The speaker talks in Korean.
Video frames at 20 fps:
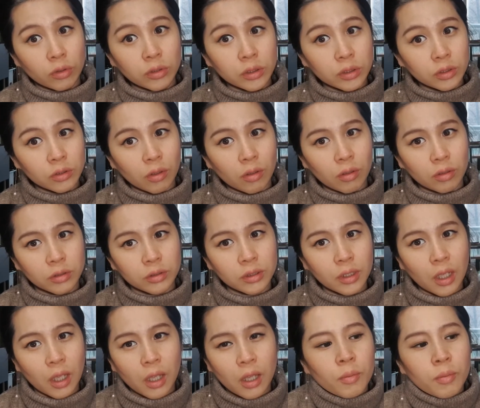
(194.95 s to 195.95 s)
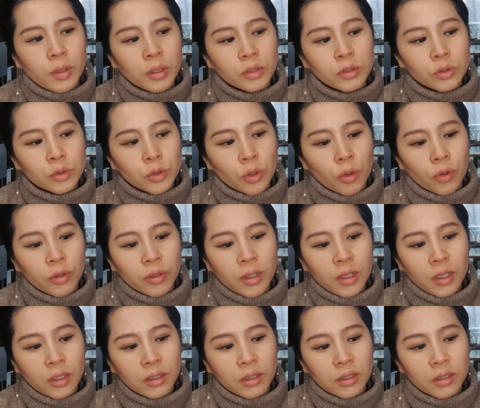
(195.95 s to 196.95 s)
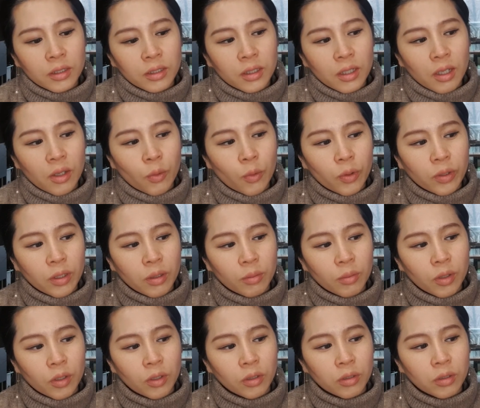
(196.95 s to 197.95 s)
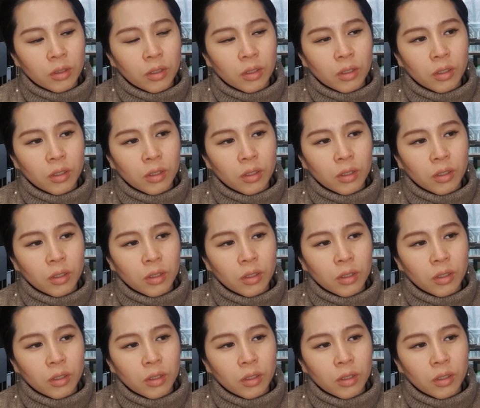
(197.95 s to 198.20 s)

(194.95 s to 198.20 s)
그쵸? 근데 엄마들도 영어를 해야 되는 게 왜냐면